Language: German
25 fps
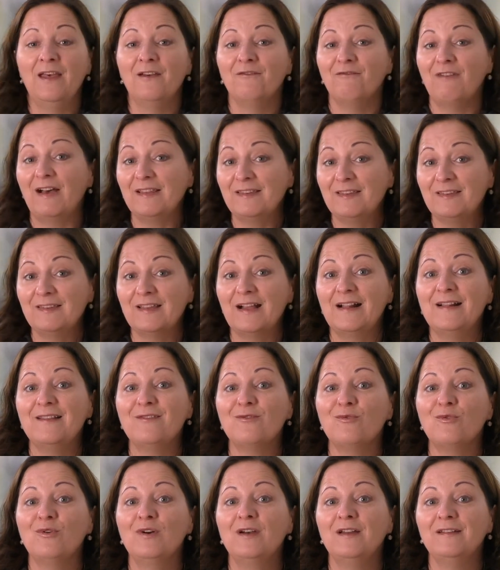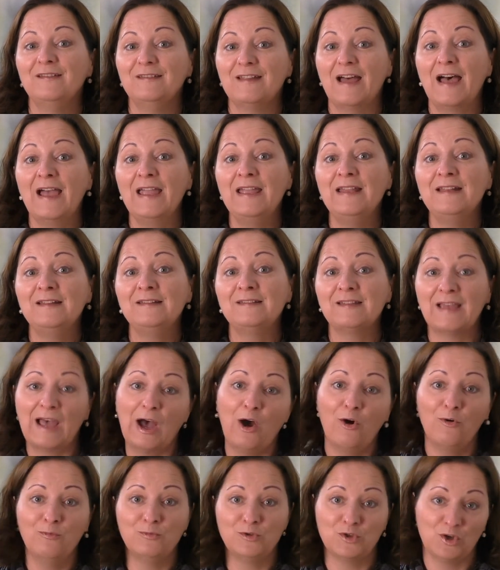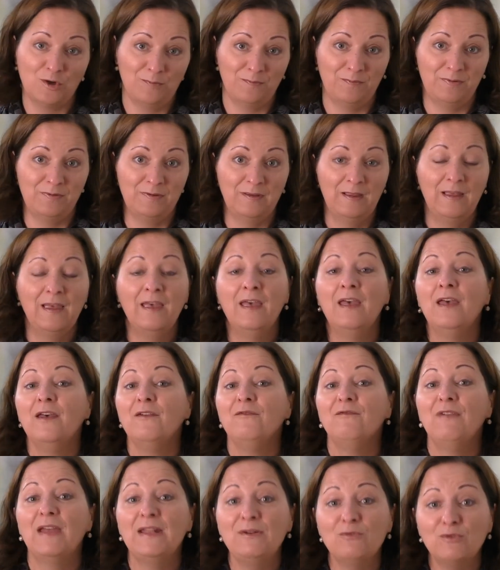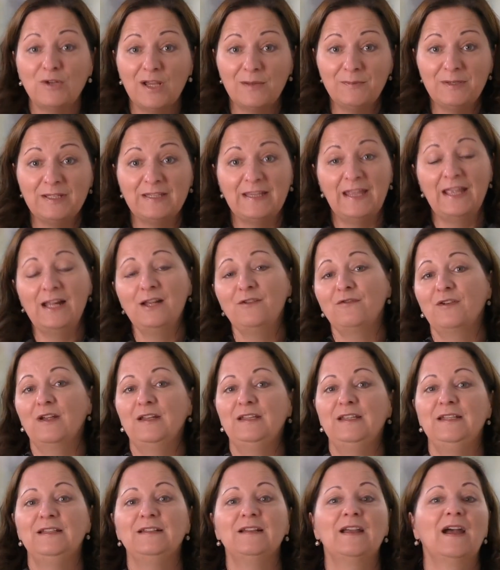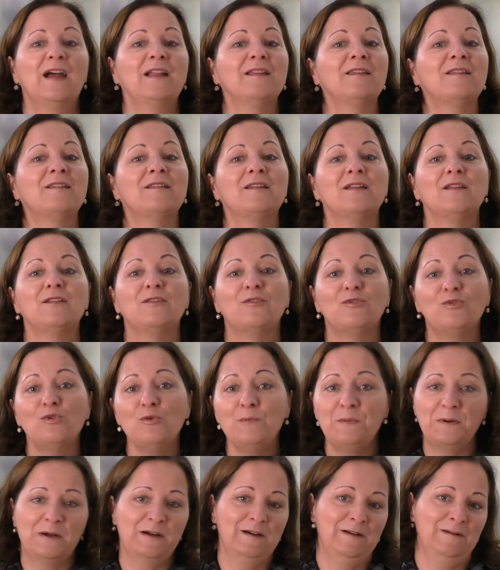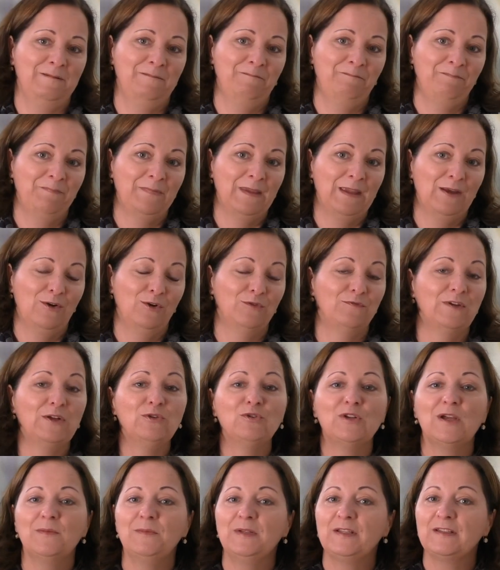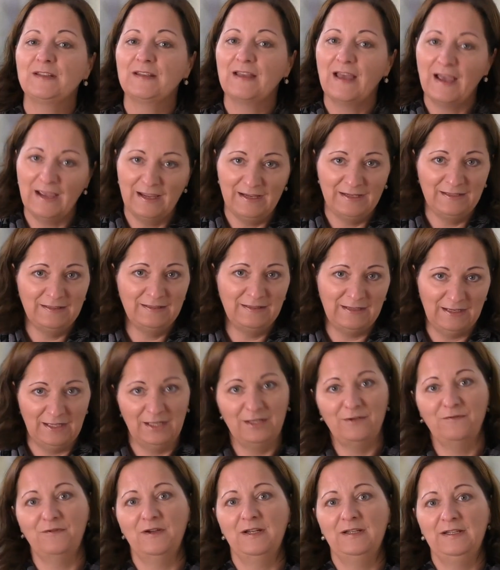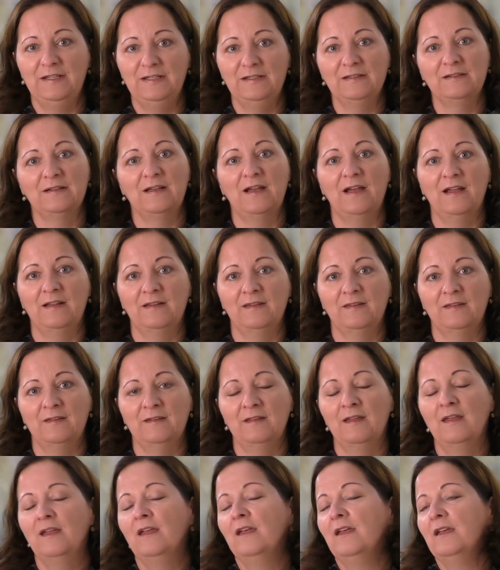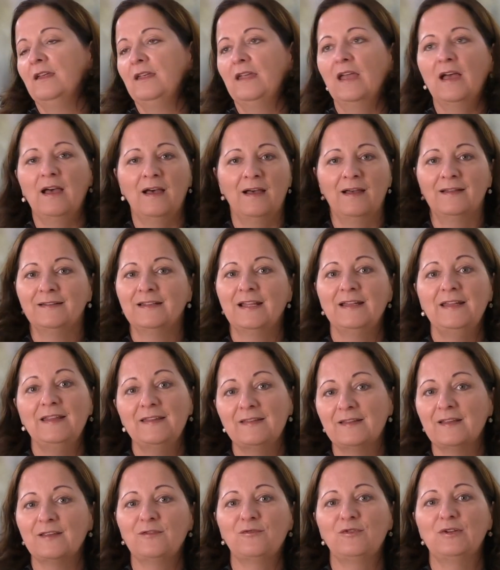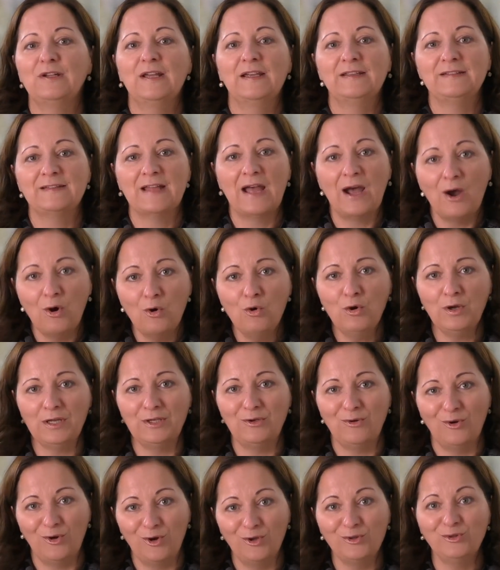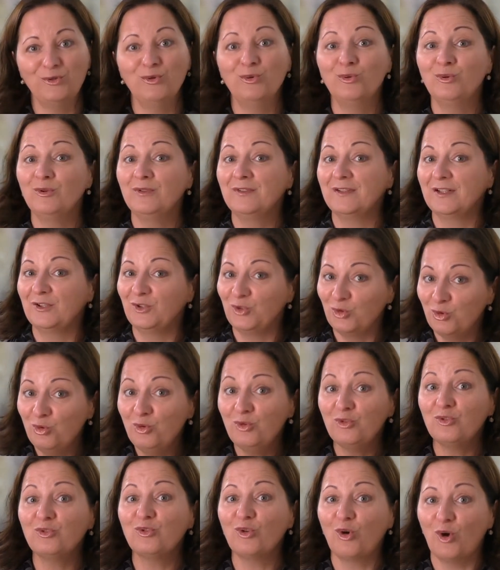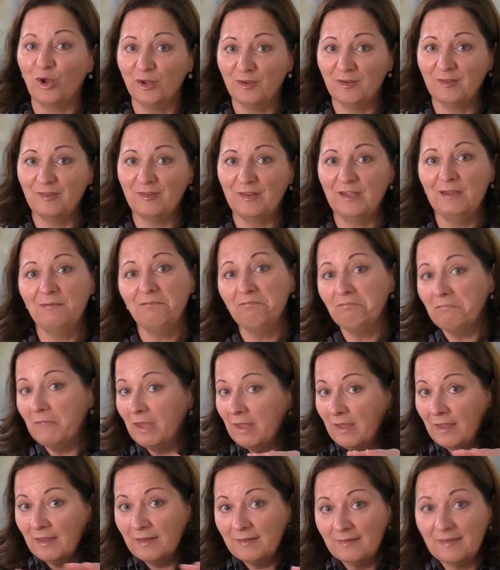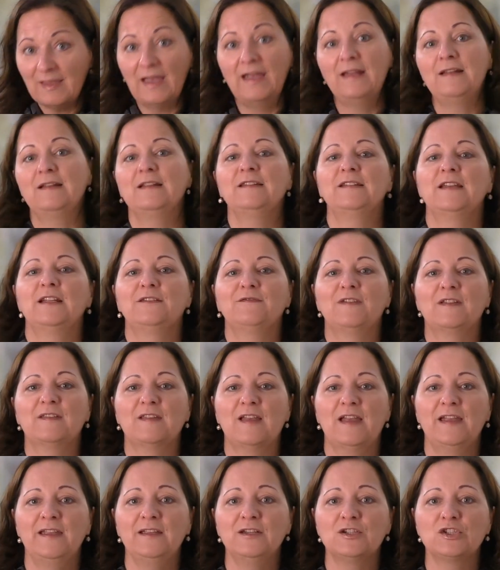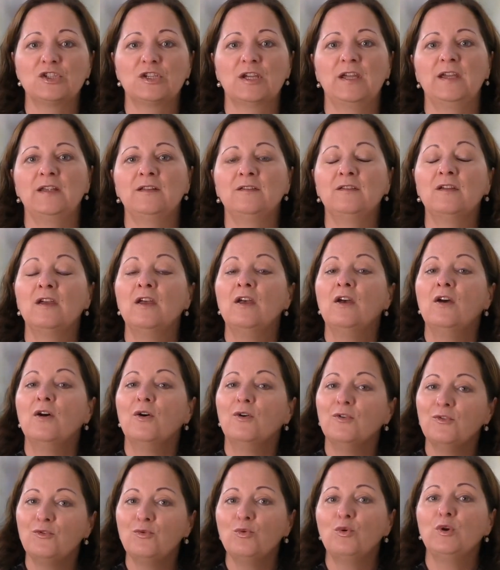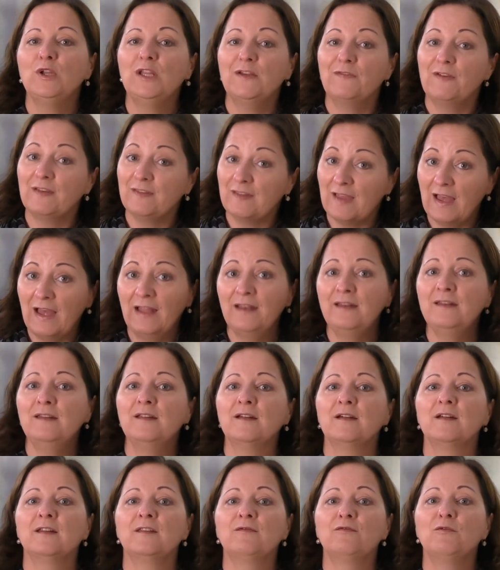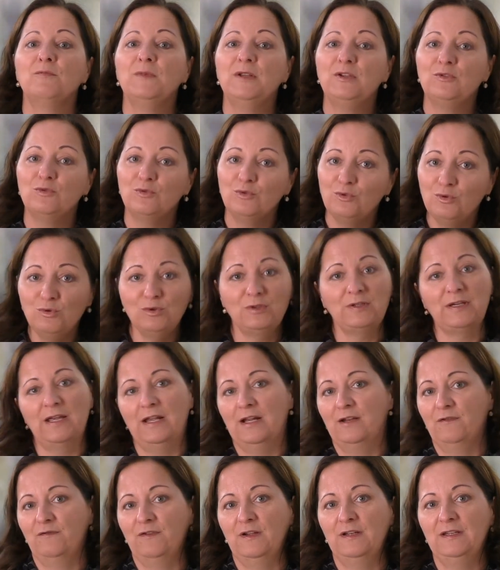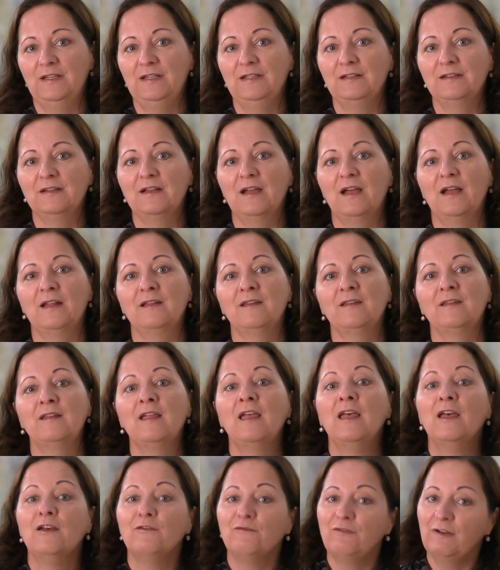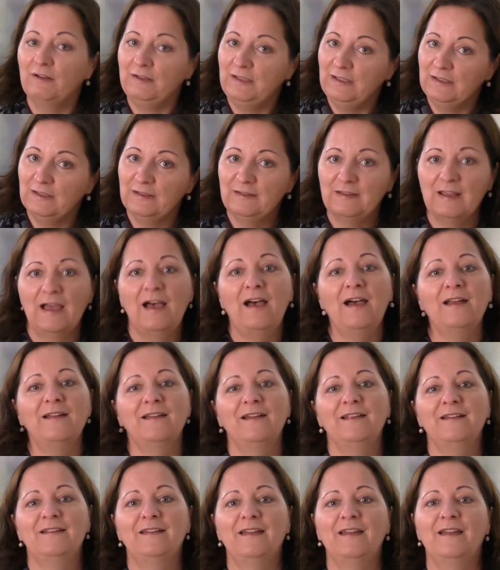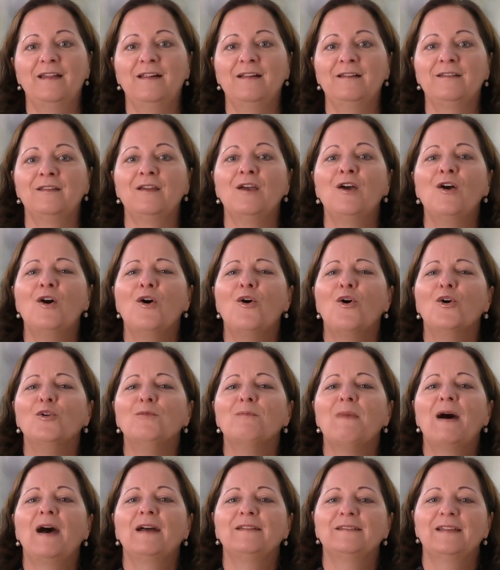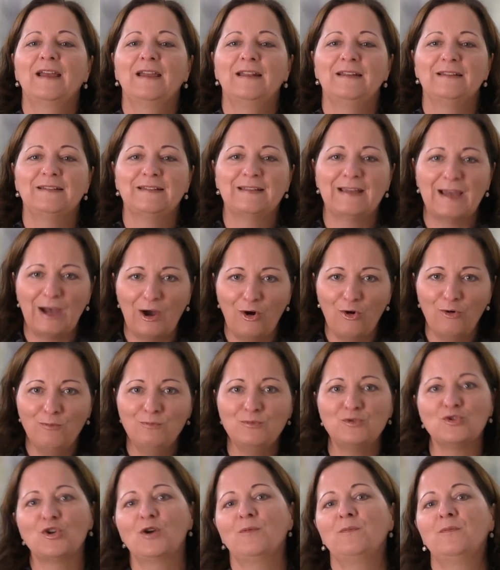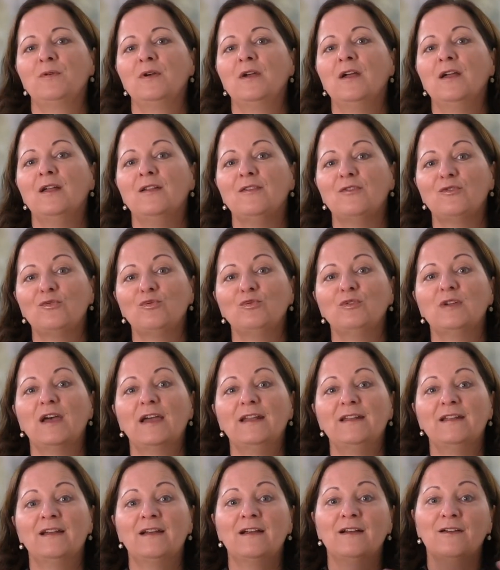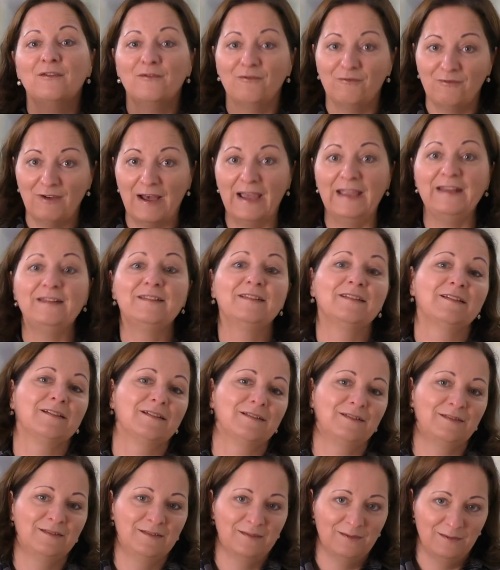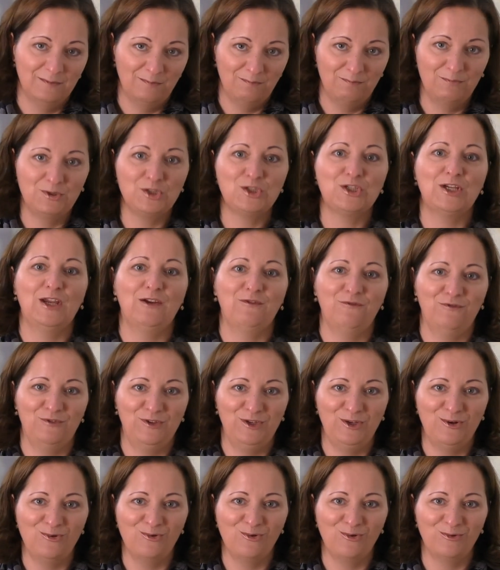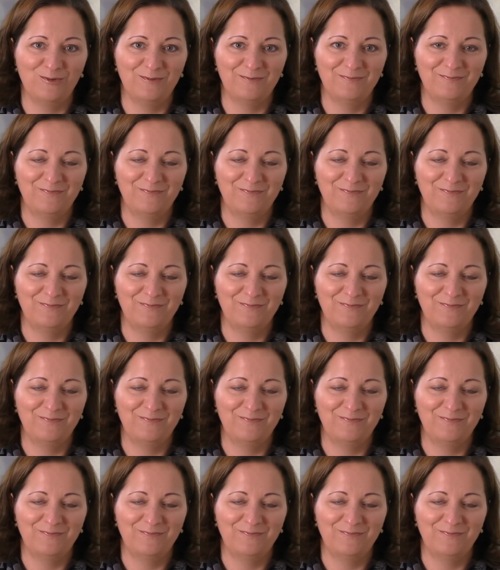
Was ist also dein Traumjob? Wenn du damit Geld verdienen kannst, super. Und wenn du damit kein Geld verdienen kannst, ja, dann ist das vielleicht auch in Ordnung, dann tust trotzdem, zeitlich etwas eingeschränkt und suche dir was anderes, womit du gut Geld verdienen kannst, verdiene da dein Geld und mach deinen Traumjob zu deiner weiteren Beschäftigung.